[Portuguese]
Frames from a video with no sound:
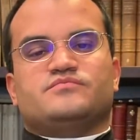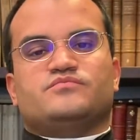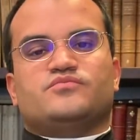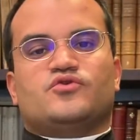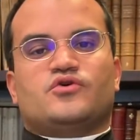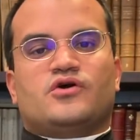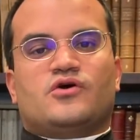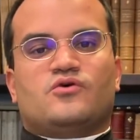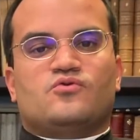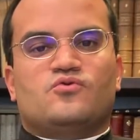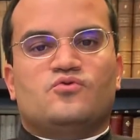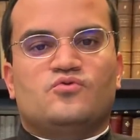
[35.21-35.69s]

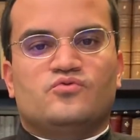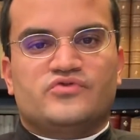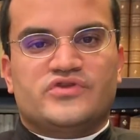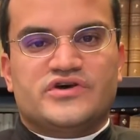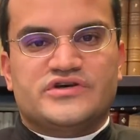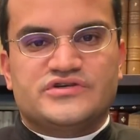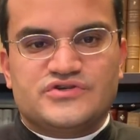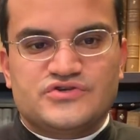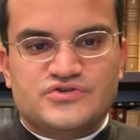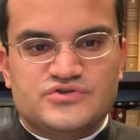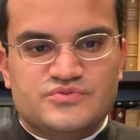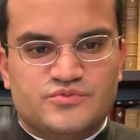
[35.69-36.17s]
Por algum
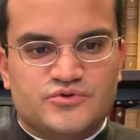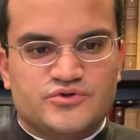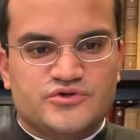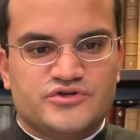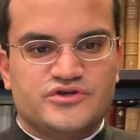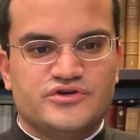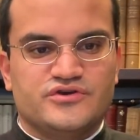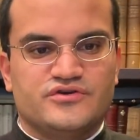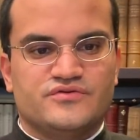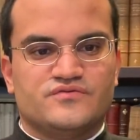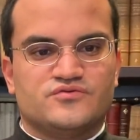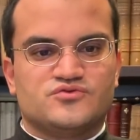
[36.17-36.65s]
desses
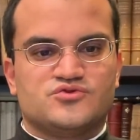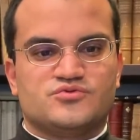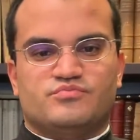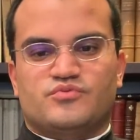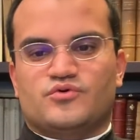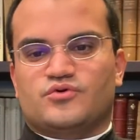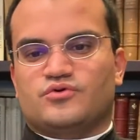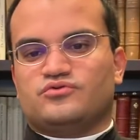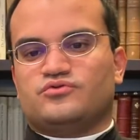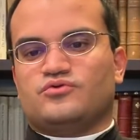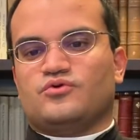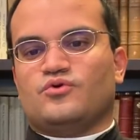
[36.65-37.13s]
motivos,
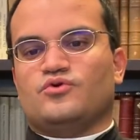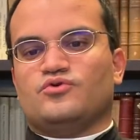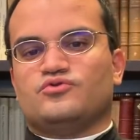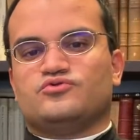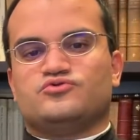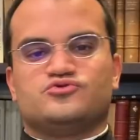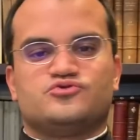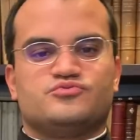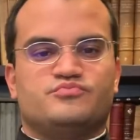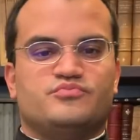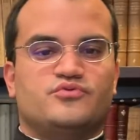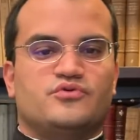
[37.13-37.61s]
por
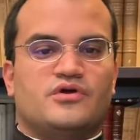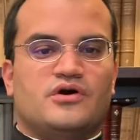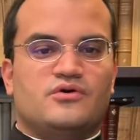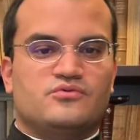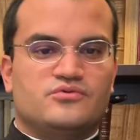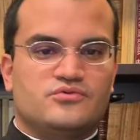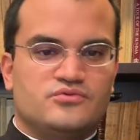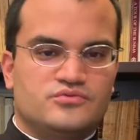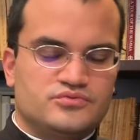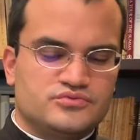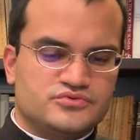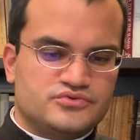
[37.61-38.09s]
todos, por
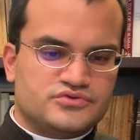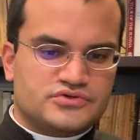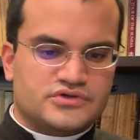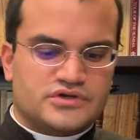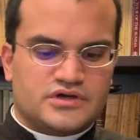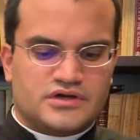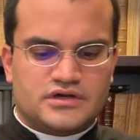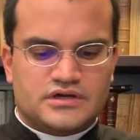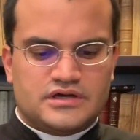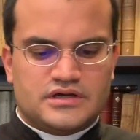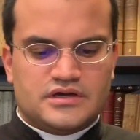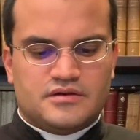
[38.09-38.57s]
alguns,
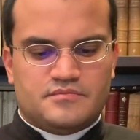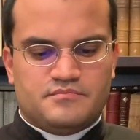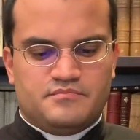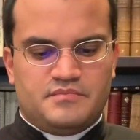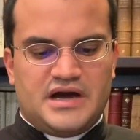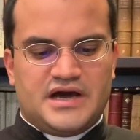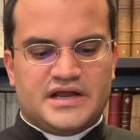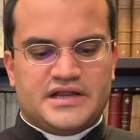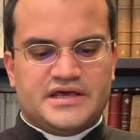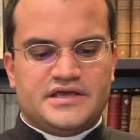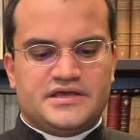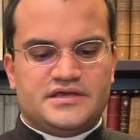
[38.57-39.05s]

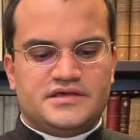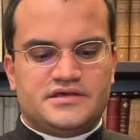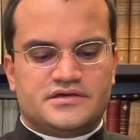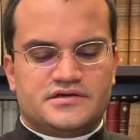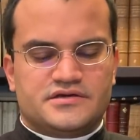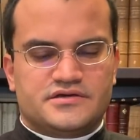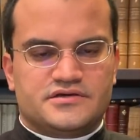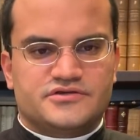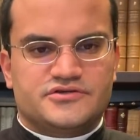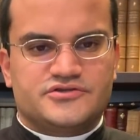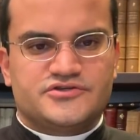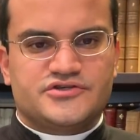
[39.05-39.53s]
parei
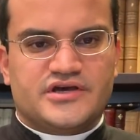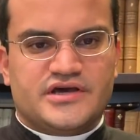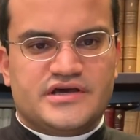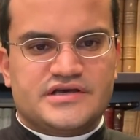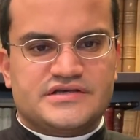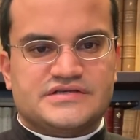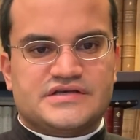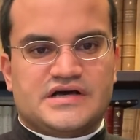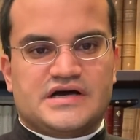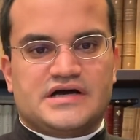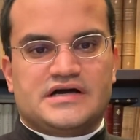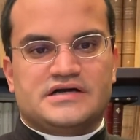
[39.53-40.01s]
de
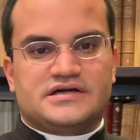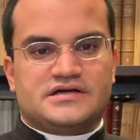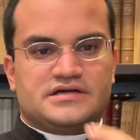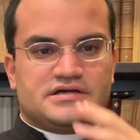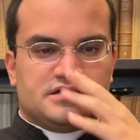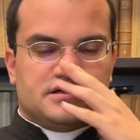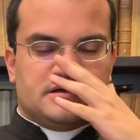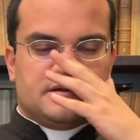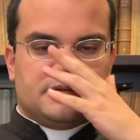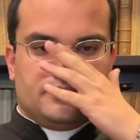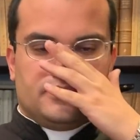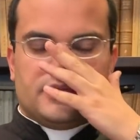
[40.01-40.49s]
rezar.
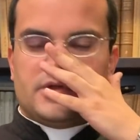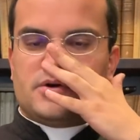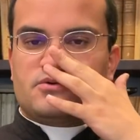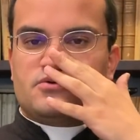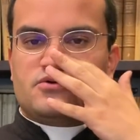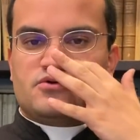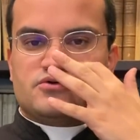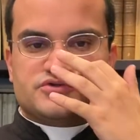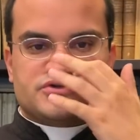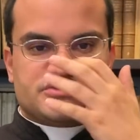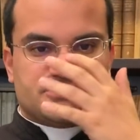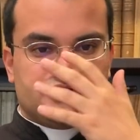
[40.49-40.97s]
Não
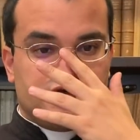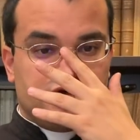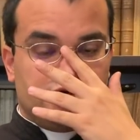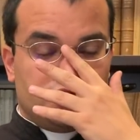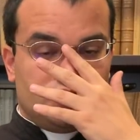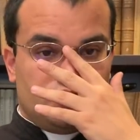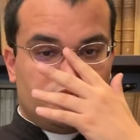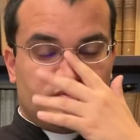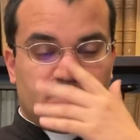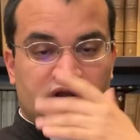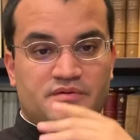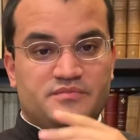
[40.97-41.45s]

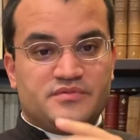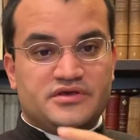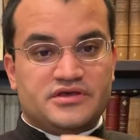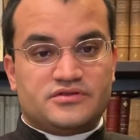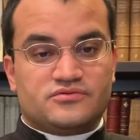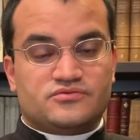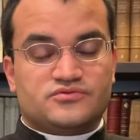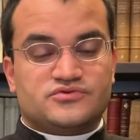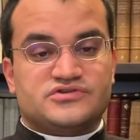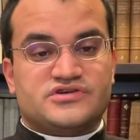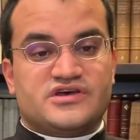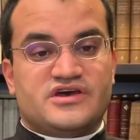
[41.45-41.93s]
consigo, para mim
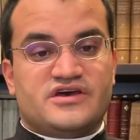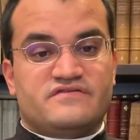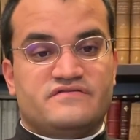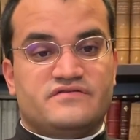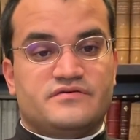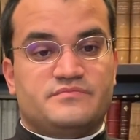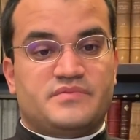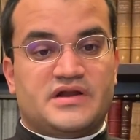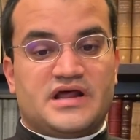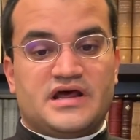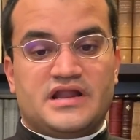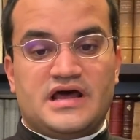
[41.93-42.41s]
não
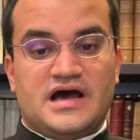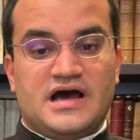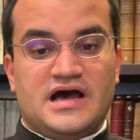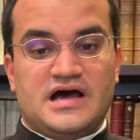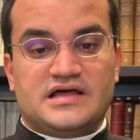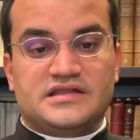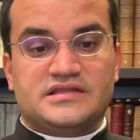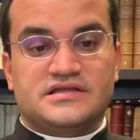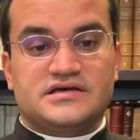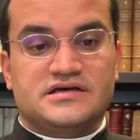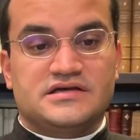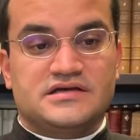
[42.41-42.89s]
serve para
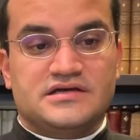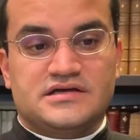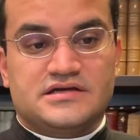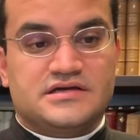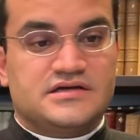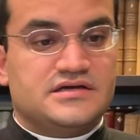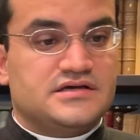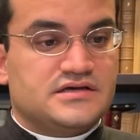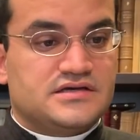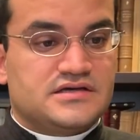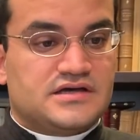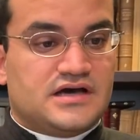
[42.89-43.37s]
nada.
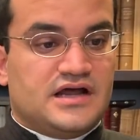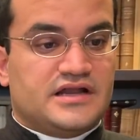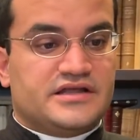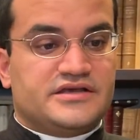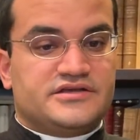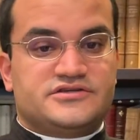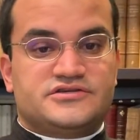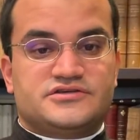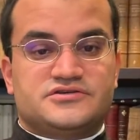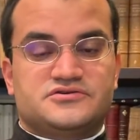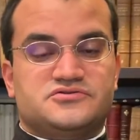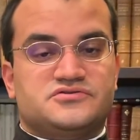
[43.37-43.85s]

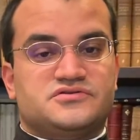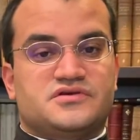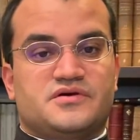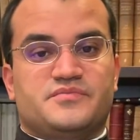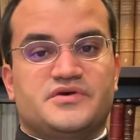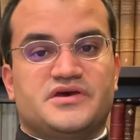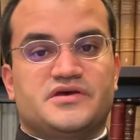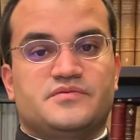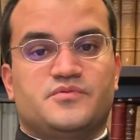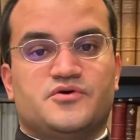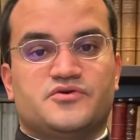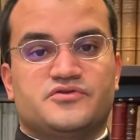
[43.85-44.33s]
Além disso,
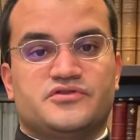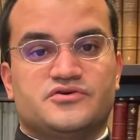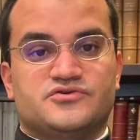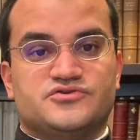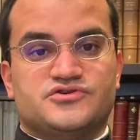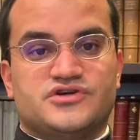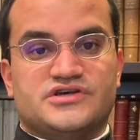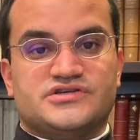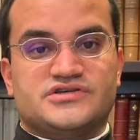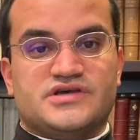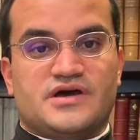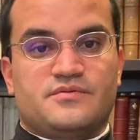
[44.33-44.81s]
também, bom, Deus
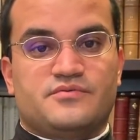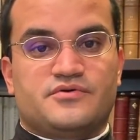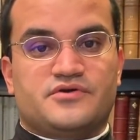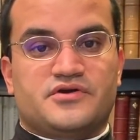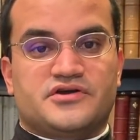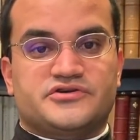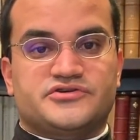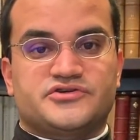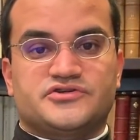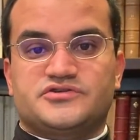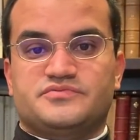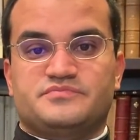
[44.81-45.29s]
já sabe o que
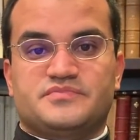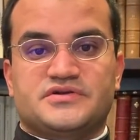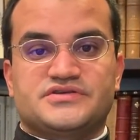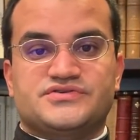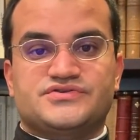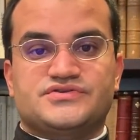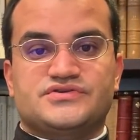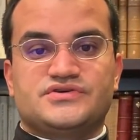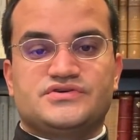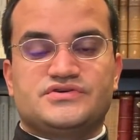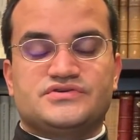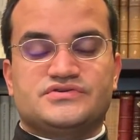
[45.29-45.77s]
a gente
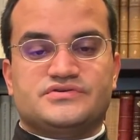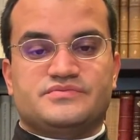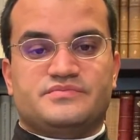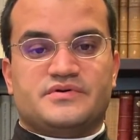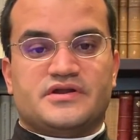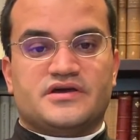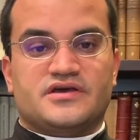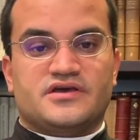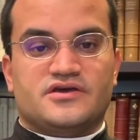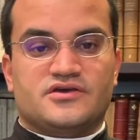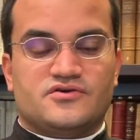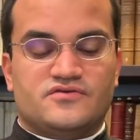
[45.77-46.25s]
precisa,
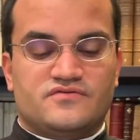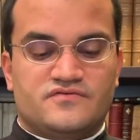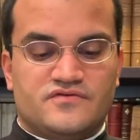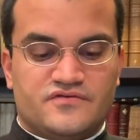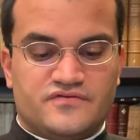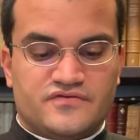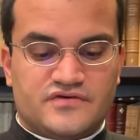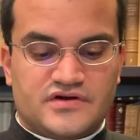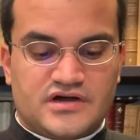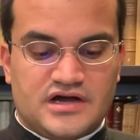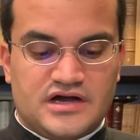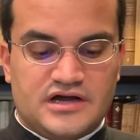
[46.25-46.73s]
para que, que eu vou
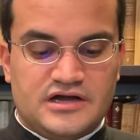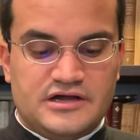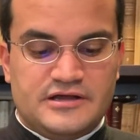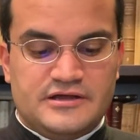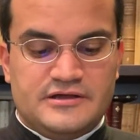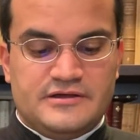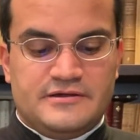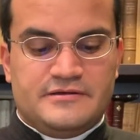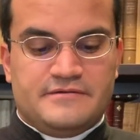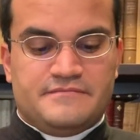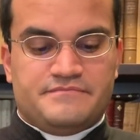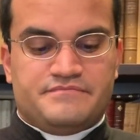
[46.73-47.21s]
ficar
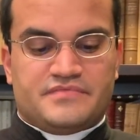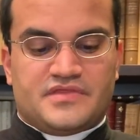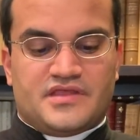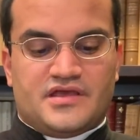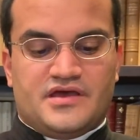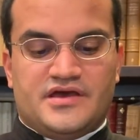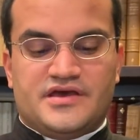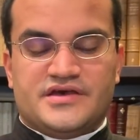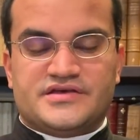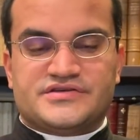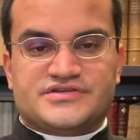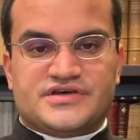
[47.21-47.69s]

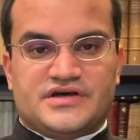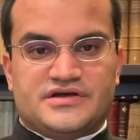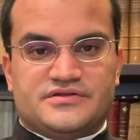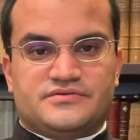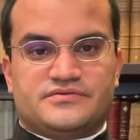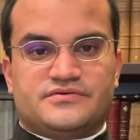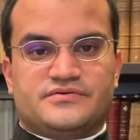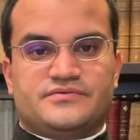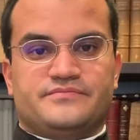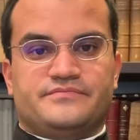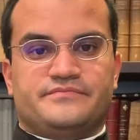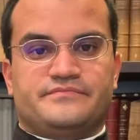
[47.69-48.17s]
rezando?